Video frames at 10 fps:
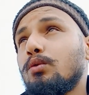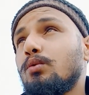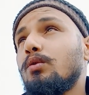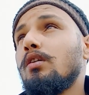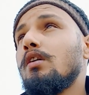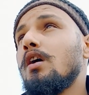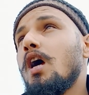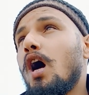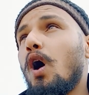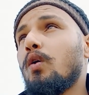हो
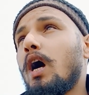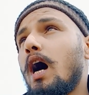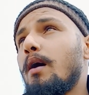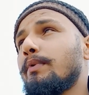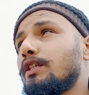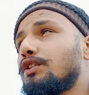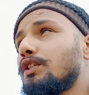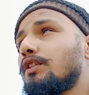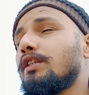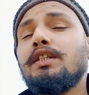और आप
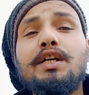निश्चित ही